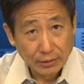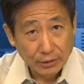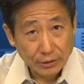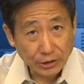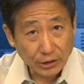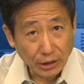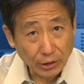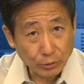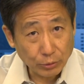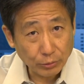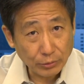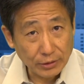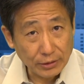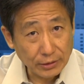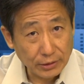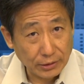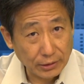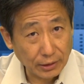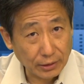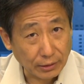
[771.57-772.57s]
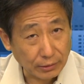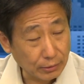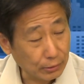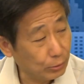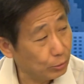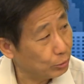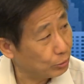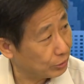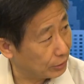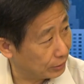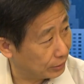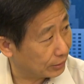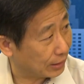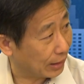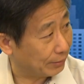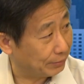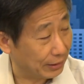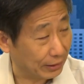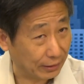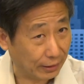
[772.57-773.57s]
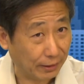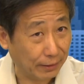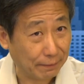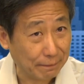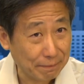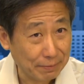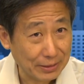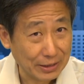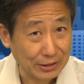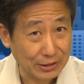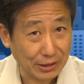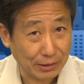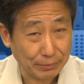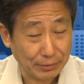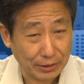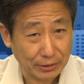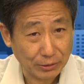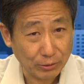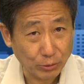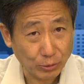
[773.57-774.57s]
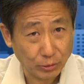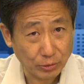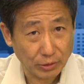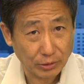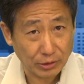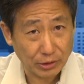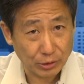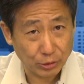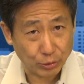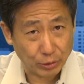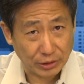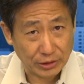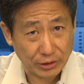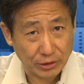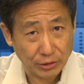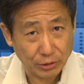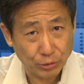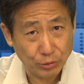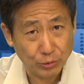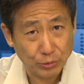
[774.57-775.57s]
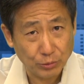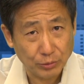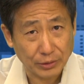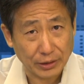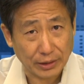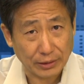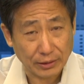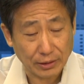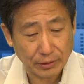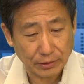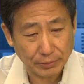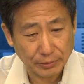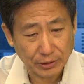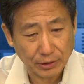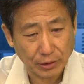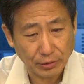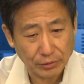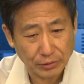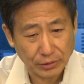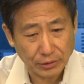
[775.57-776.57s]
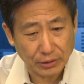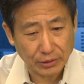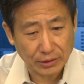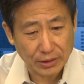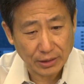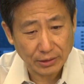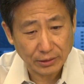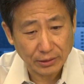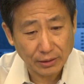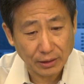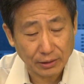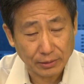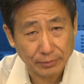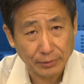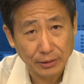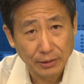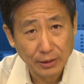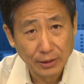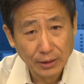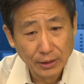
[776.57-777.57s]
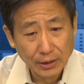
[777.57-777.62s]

上述的那些可能都随之改变了，对你知道吗？就选择居住点啊，什么超市啊、餐厅啊，什么，